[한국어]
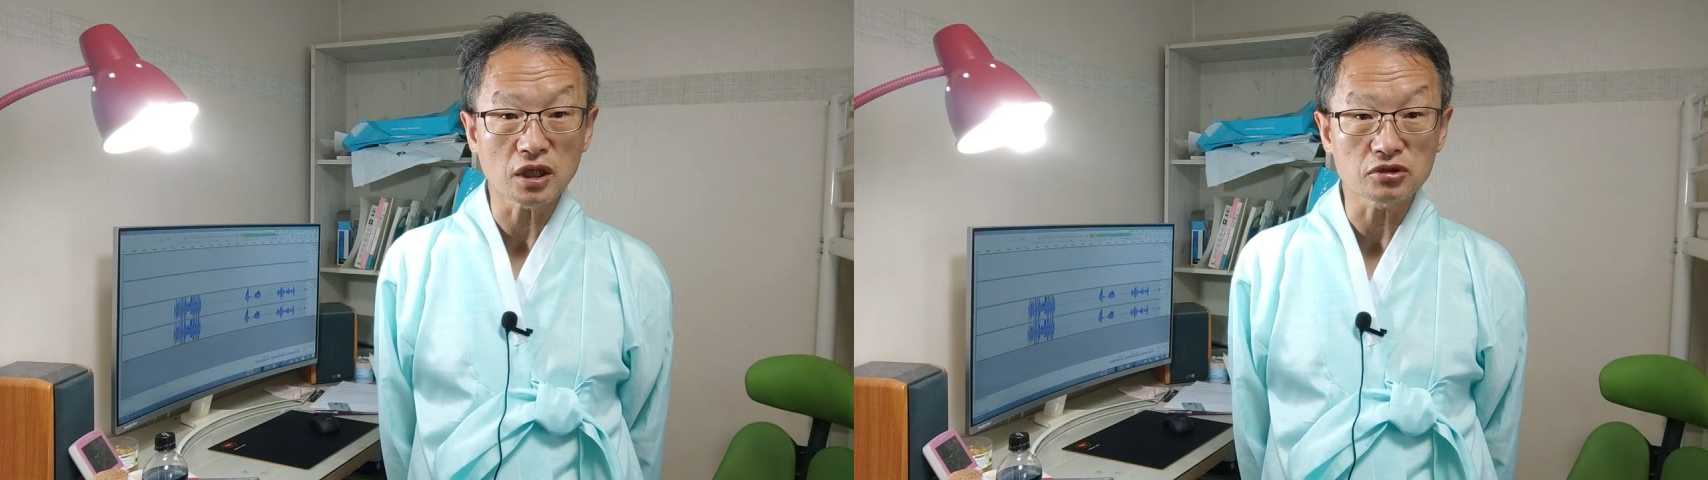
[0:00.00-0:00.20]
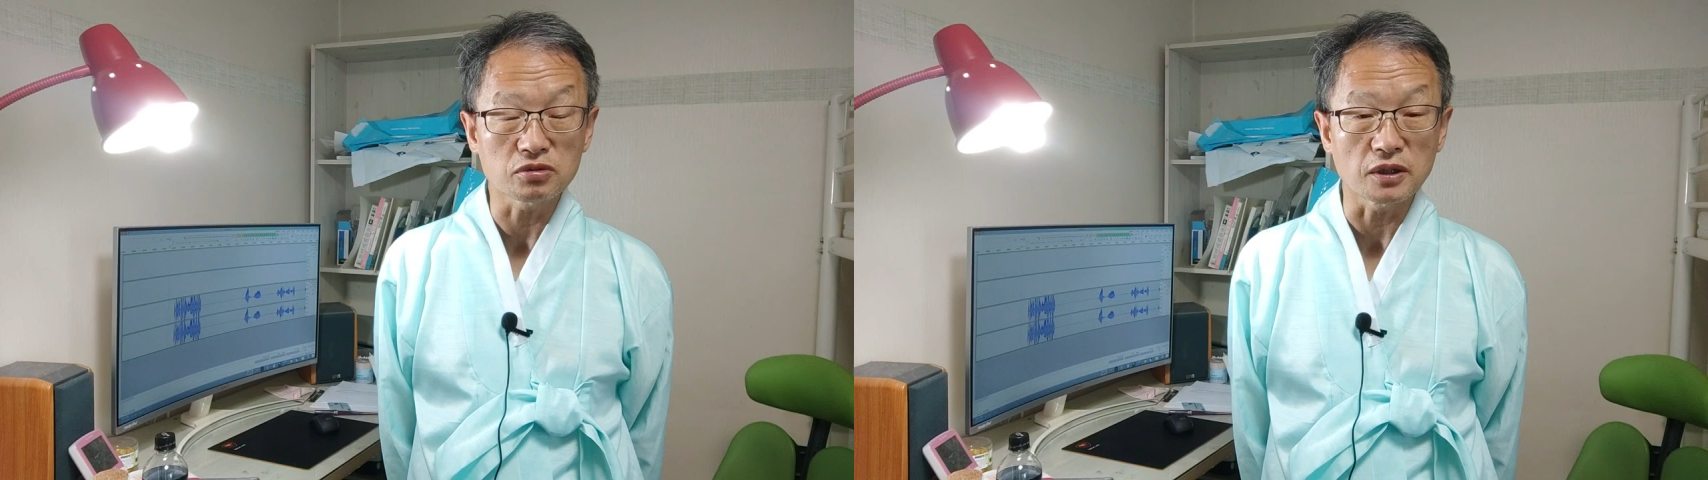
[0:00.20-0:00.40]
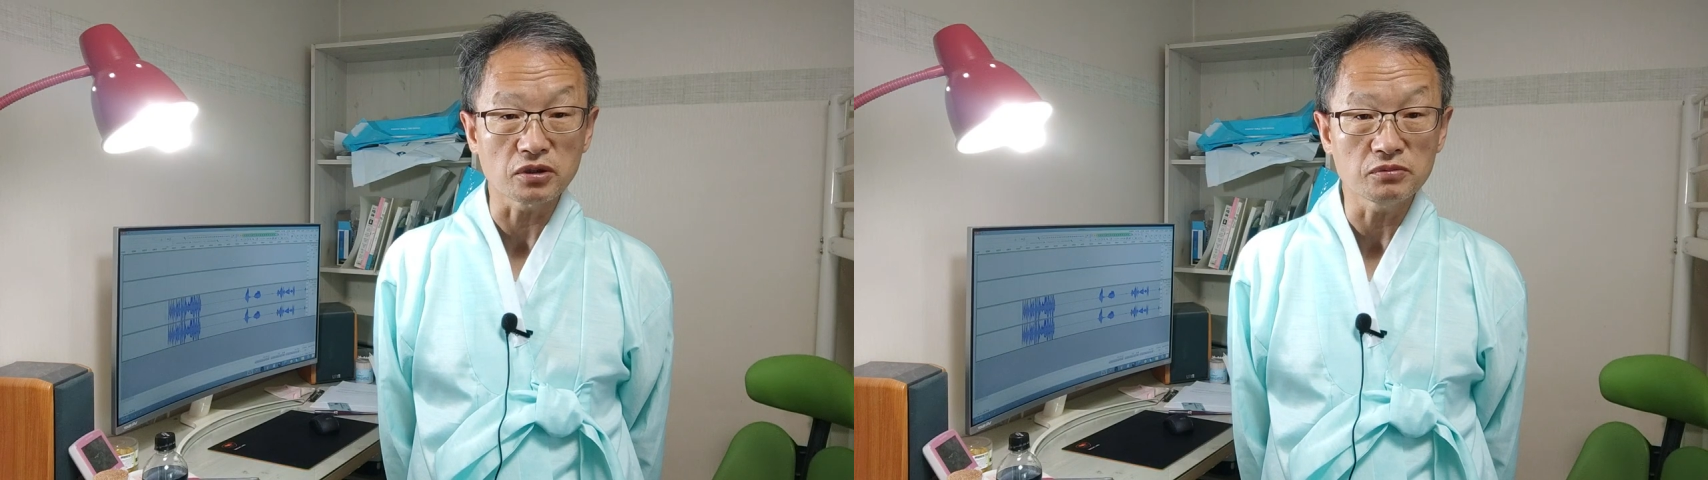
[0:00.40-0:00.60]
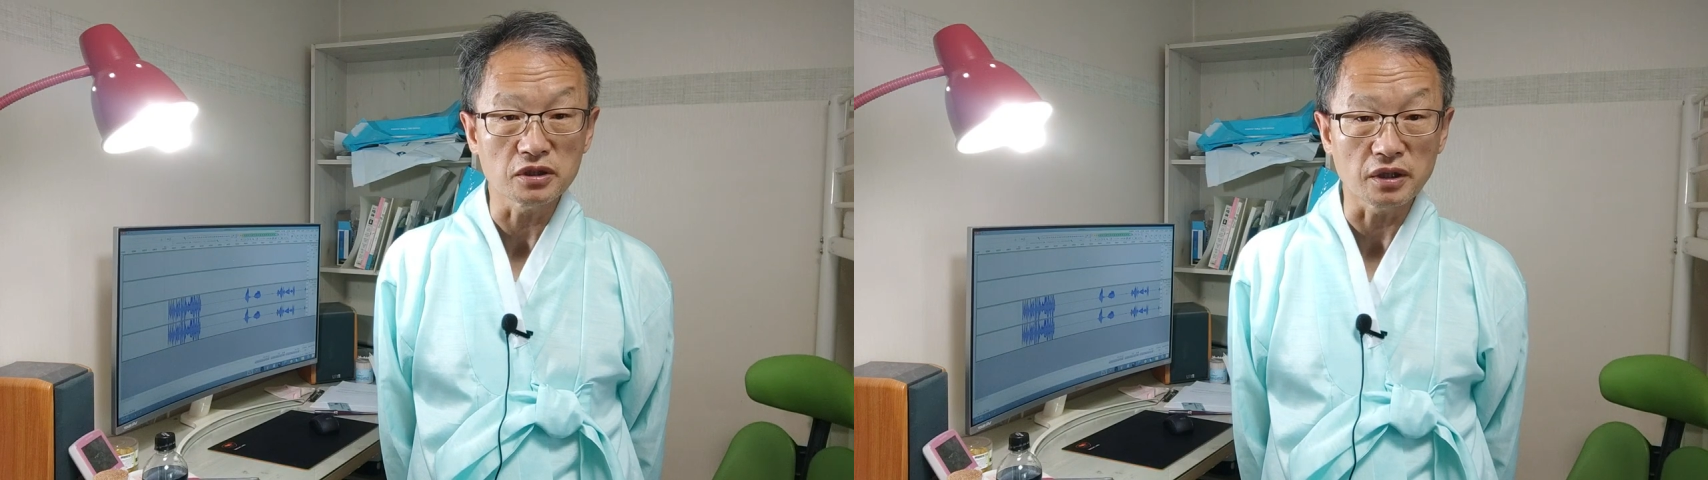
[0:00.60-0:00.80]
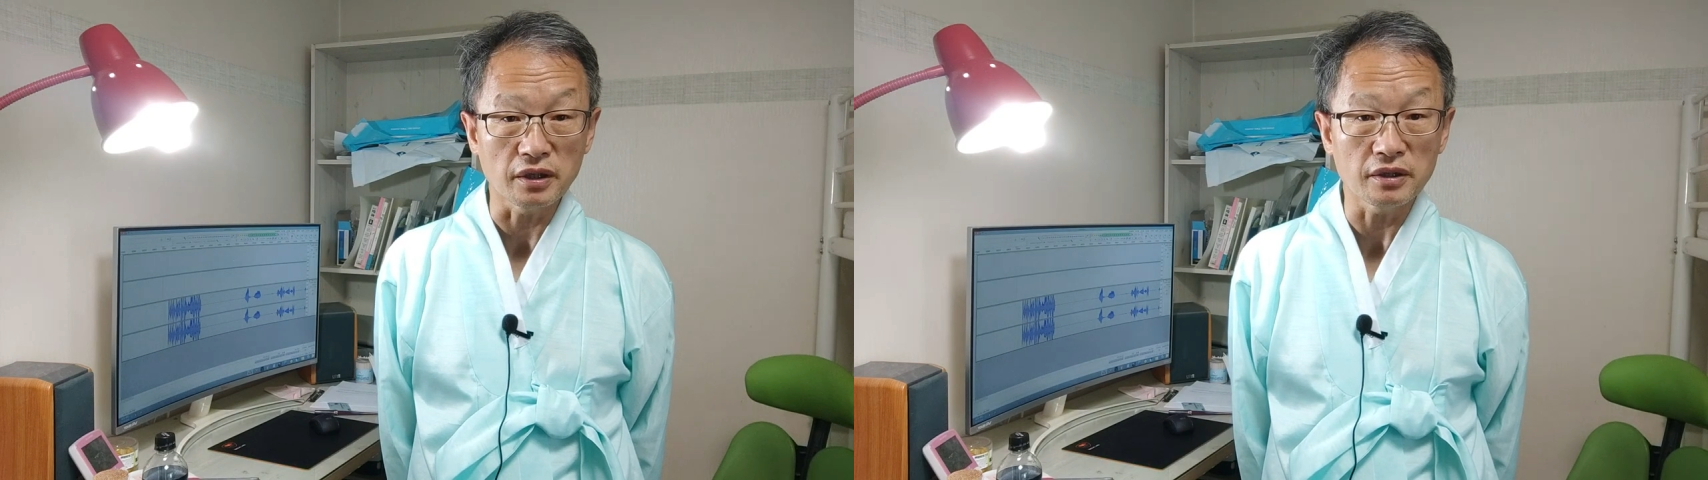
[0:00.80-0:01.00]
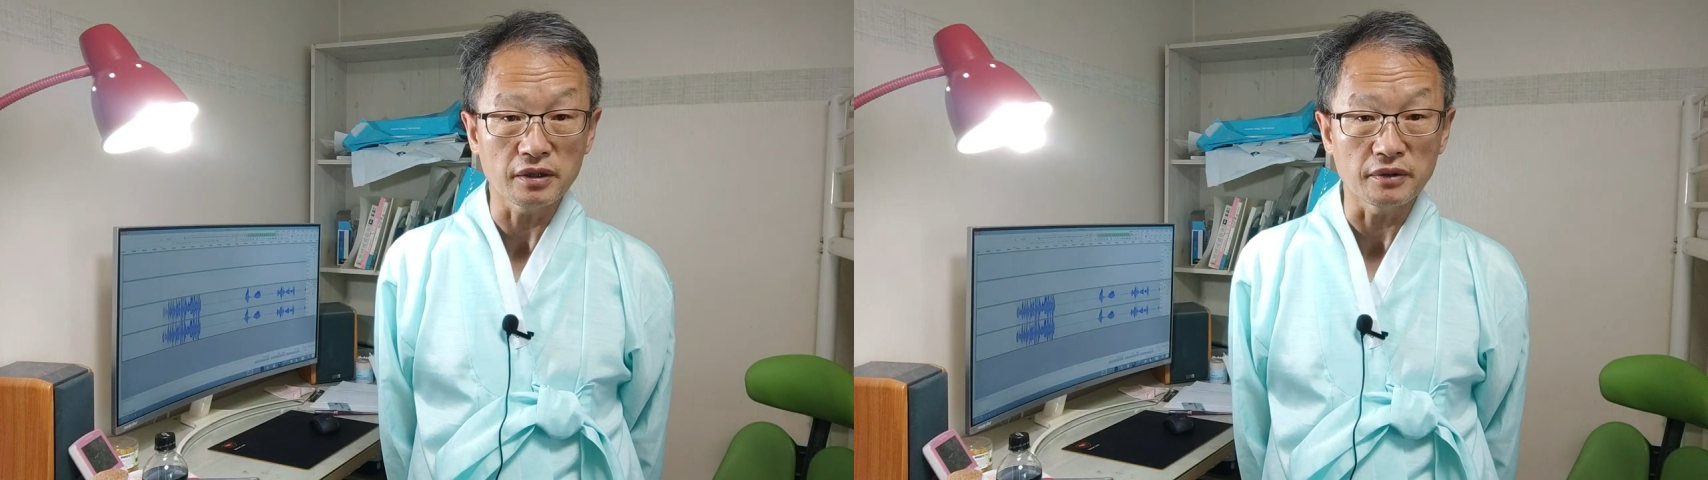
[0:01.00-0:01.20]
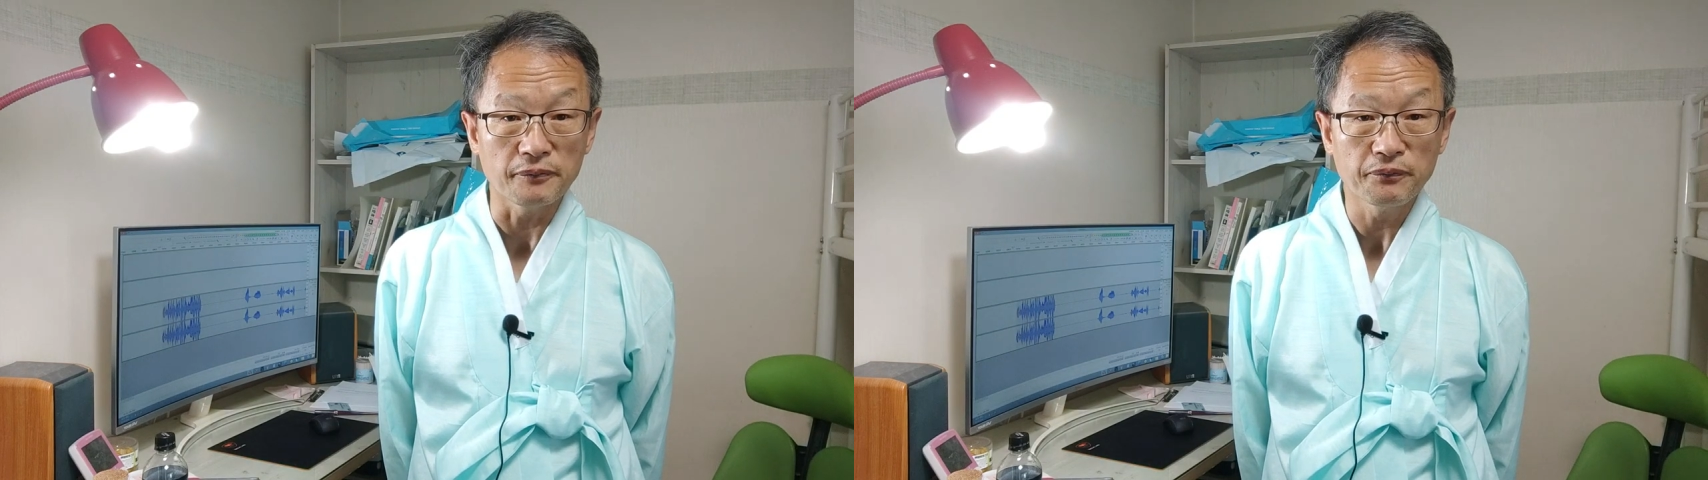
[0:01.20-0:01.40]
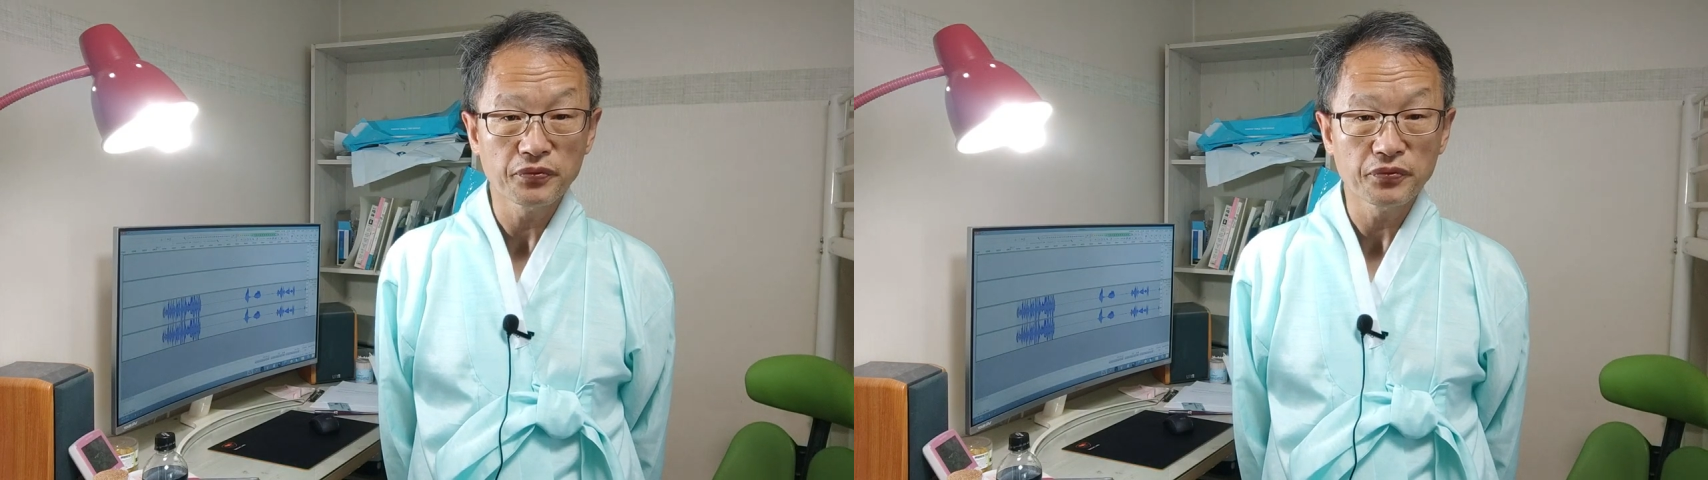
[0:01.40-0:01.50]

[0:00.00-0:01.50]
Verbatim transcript: 할 수밖에 없는데